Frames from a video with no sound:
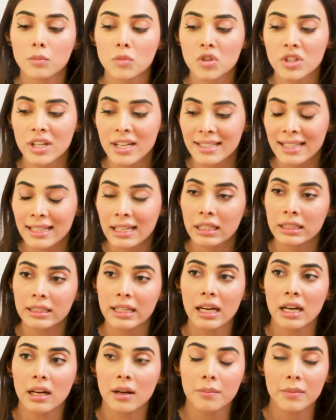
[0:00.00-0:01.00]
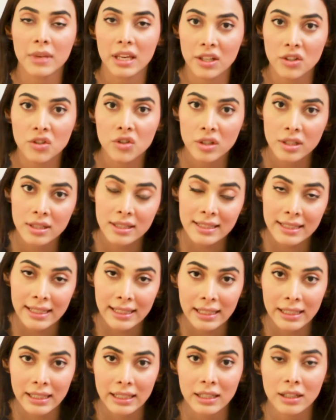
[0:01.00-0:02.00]
मुझे ऐसा लगता है हम एशियंस
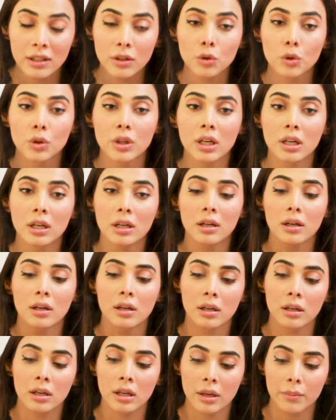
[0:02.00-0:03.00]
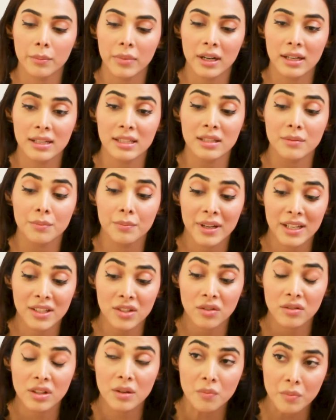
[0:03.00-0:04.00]
के लिए हुदा के पास
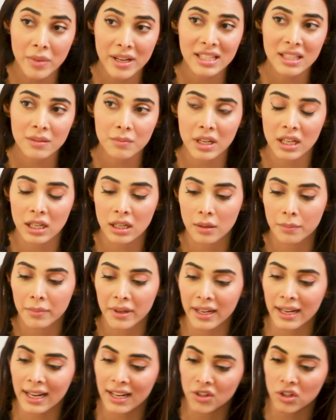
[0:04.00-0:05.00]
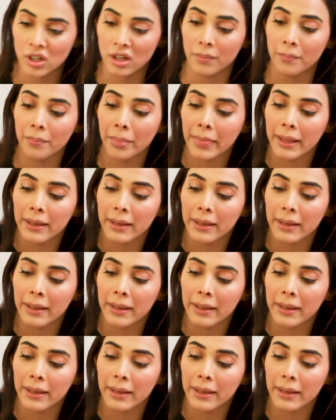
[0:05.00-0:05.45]
बेस्ट ऑफ द बेस्ट मेकअप है अच्छा